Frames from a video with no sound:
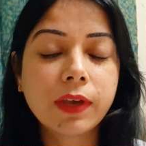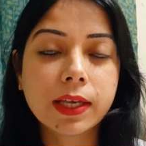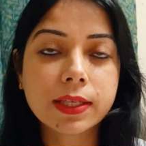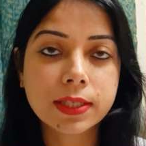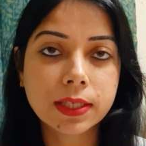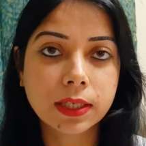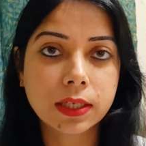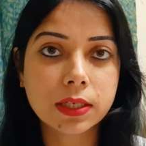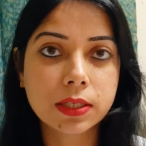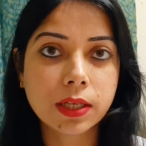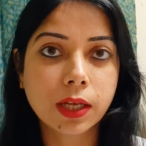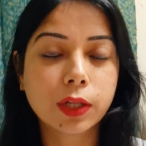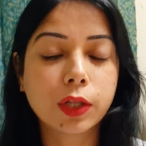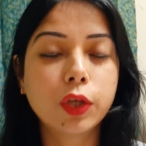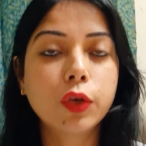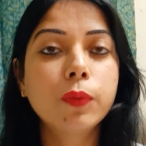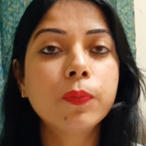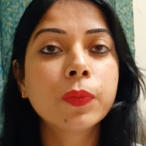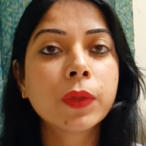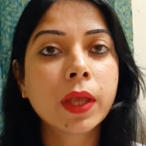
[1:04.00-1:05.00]
कैसे कर सकती
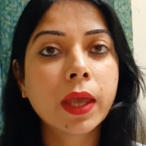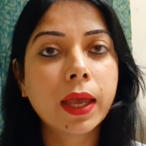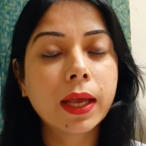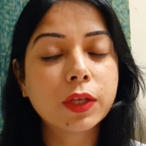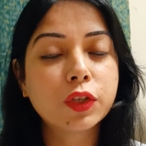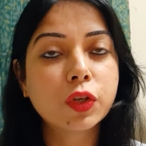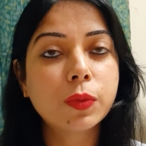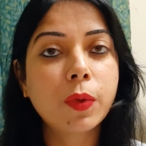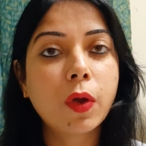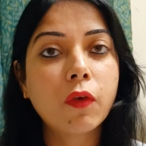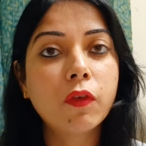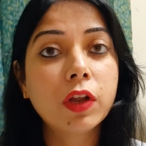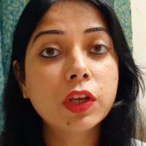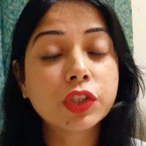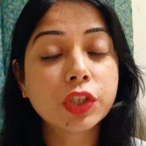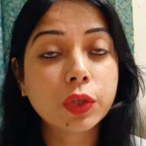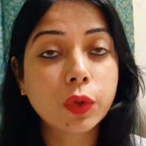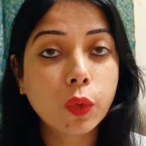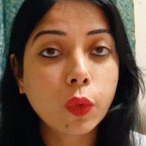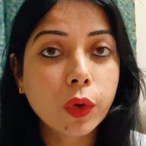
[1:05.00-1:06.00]
हूँ एक्चुअल में
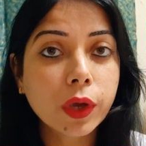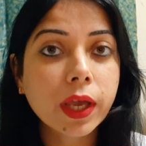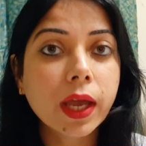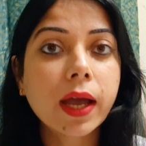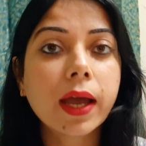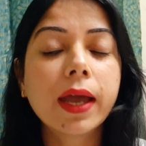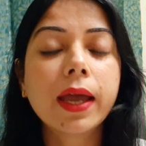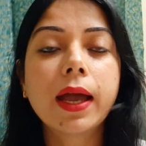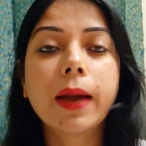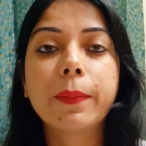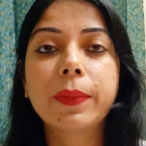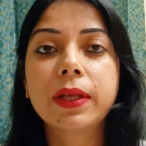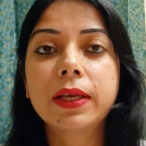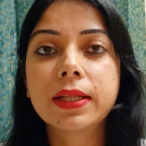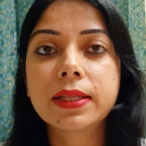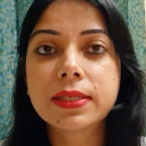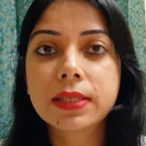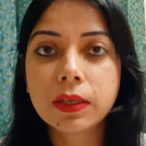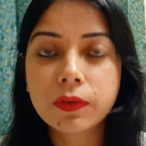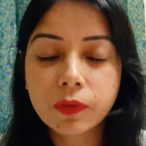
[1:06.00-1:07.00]
ऑवलेशन हो गया है आपने
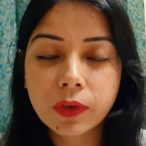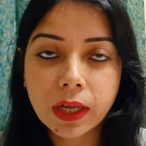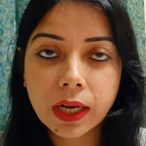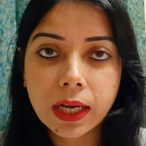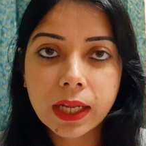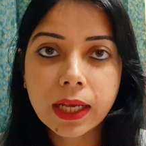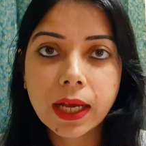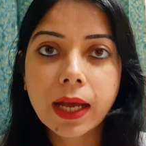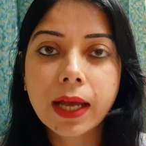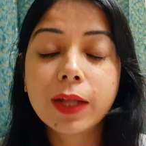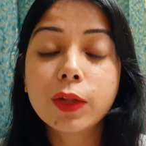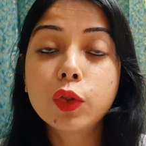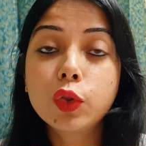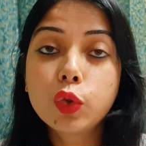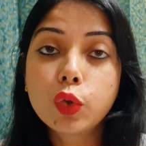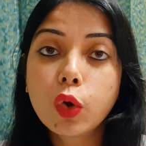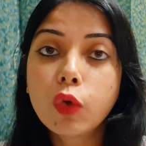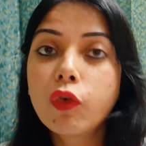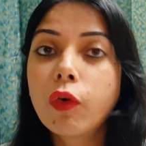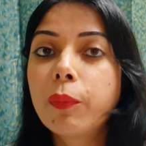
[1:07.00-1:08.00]
कंसीव कर लिया है
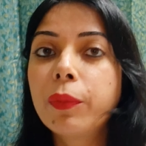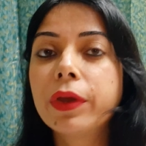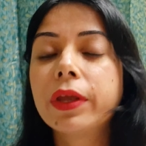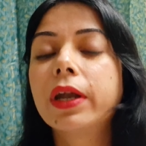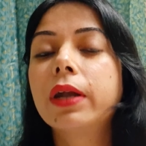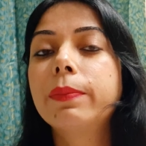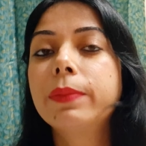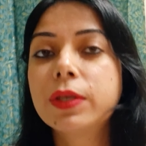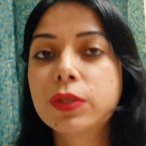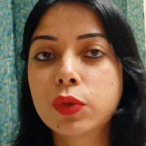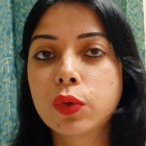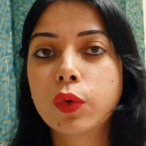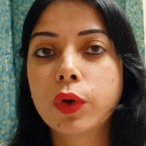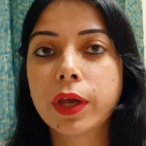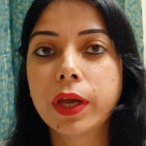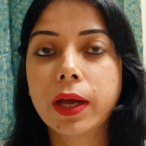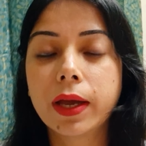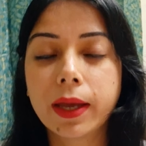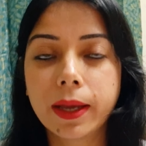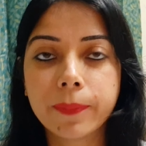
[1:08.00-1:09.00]
तो वो पीरियड मिस हो
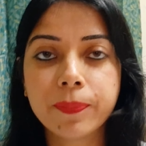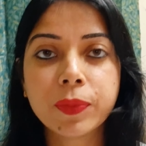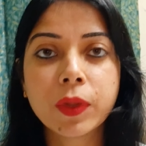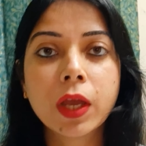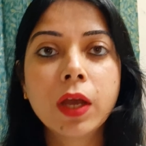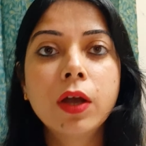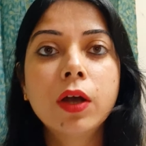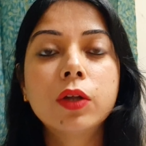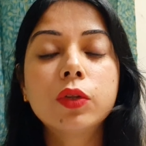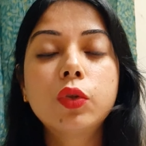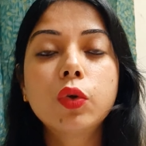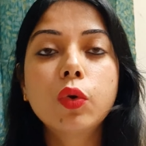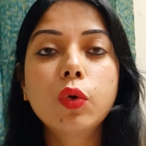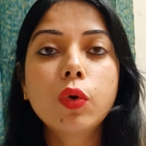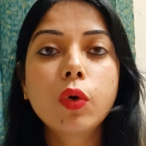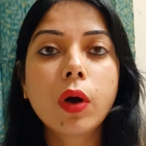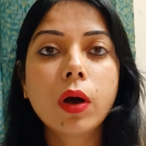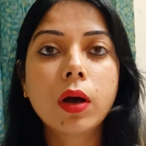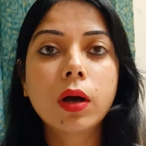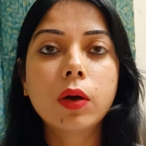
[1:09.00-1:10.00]
गया है तो
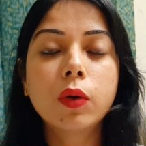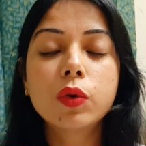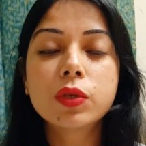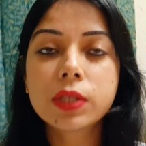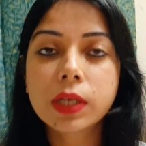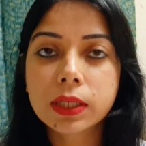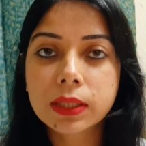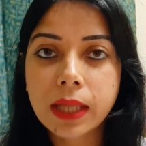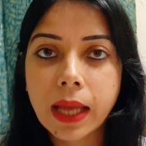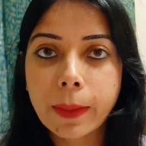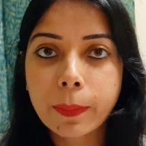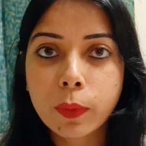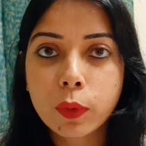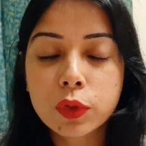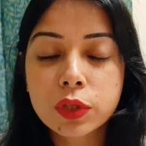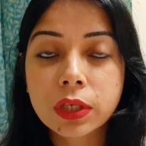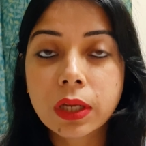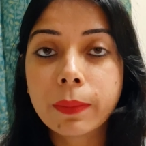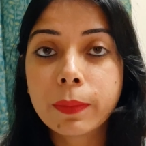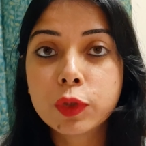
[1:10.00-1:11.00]
आ, हो सकता है आपको
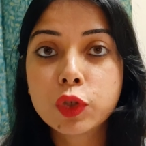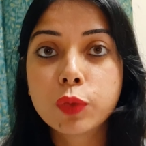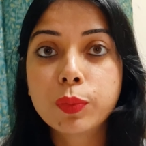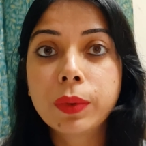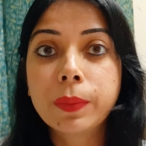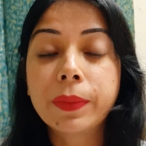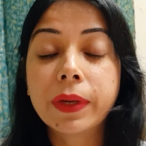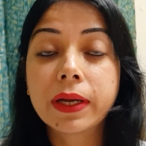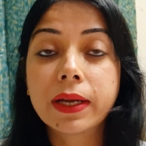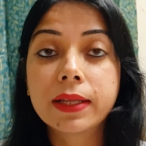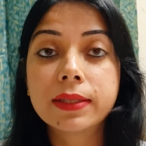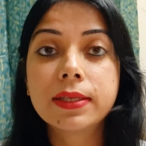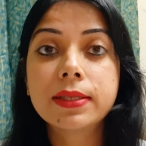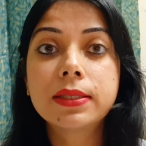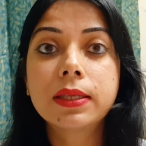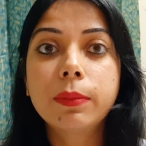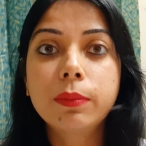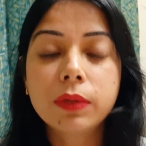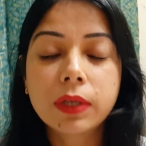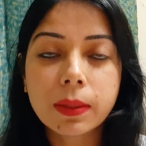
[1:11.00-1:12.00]
उस टाइम पर जो भी प्रेगनेंसी
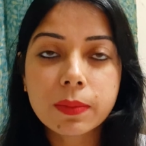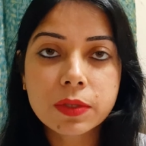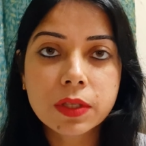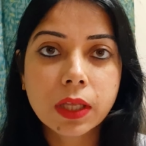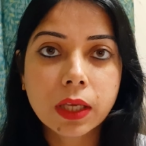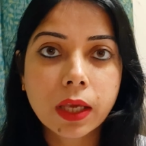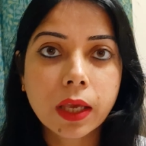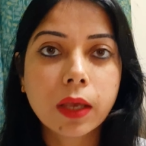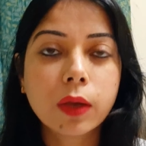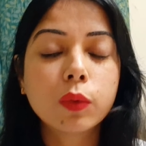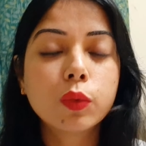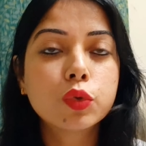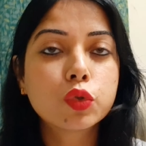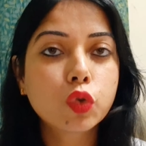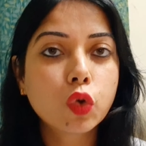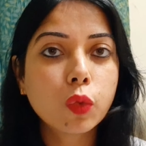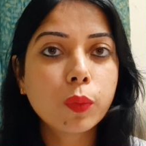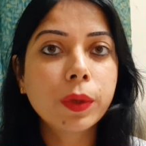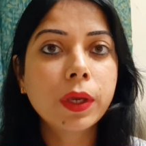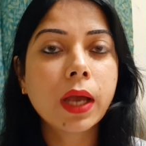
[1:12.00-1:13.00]
सिम्टम्स दिखें
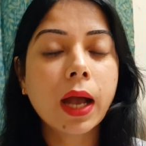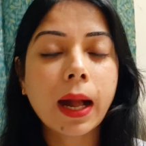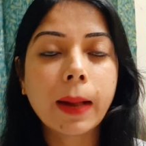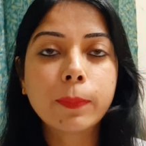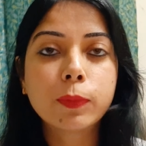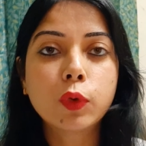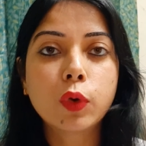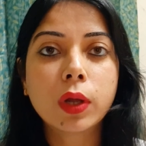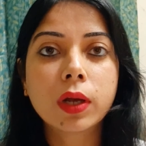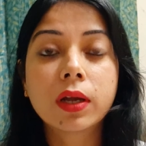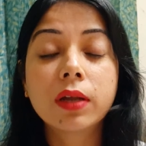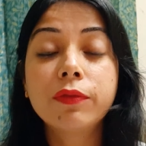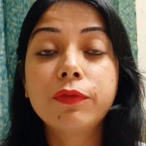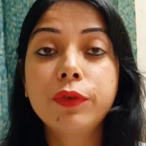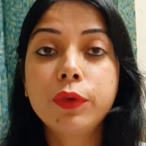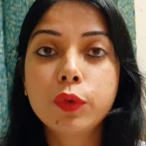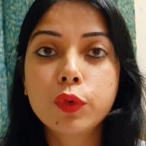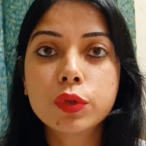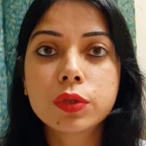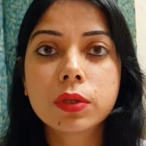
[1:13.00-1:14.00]
उसको भी आप थोड़ा
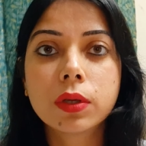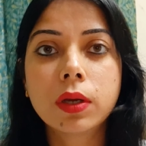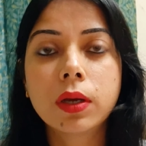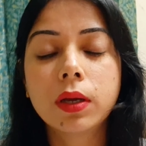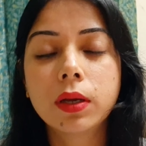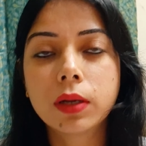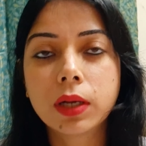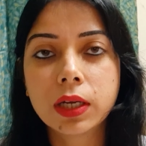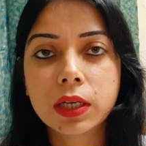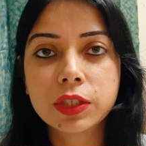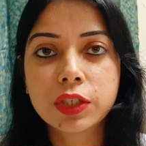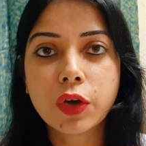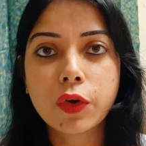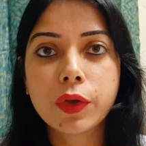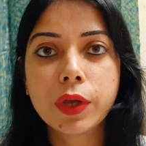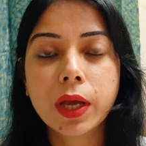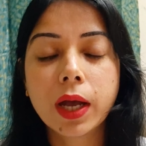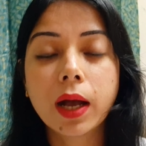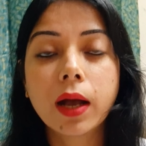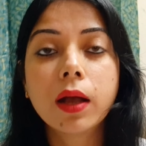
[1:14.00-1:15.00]
कन्फ्यूज़ कर जाओ
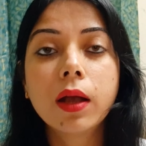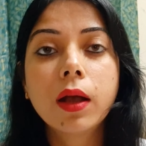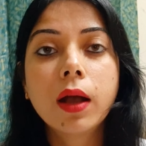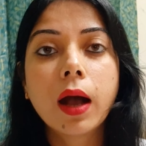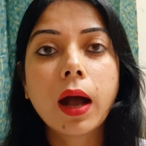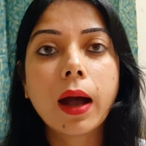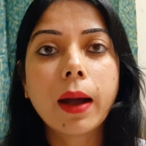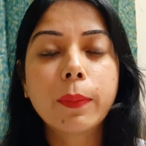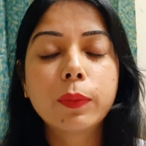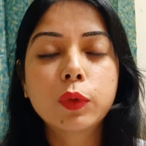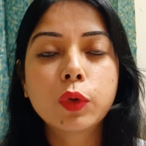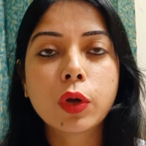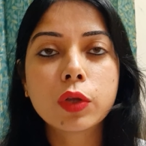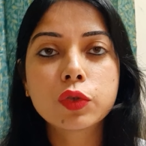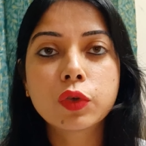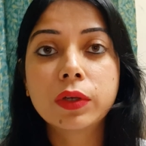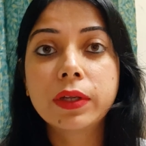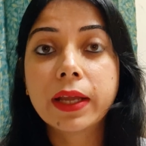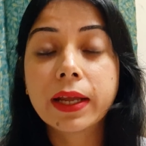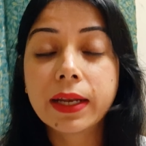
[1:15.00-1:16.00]
या आप थोड़ा
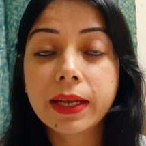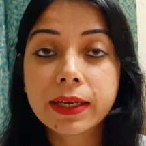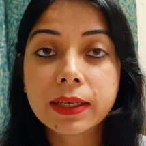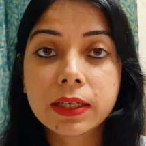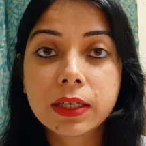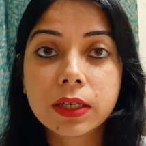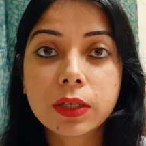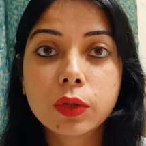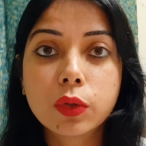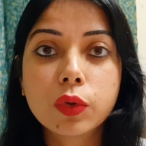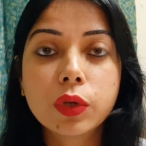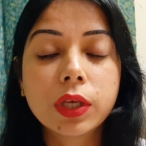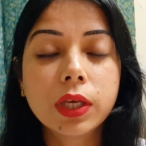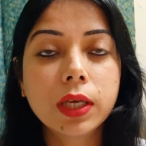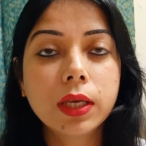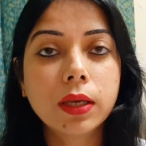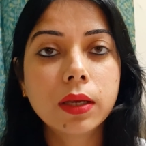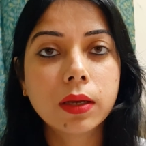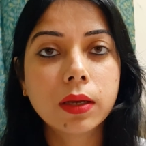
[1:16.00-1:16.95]
उसको नेग्लेक्ट कर दो कि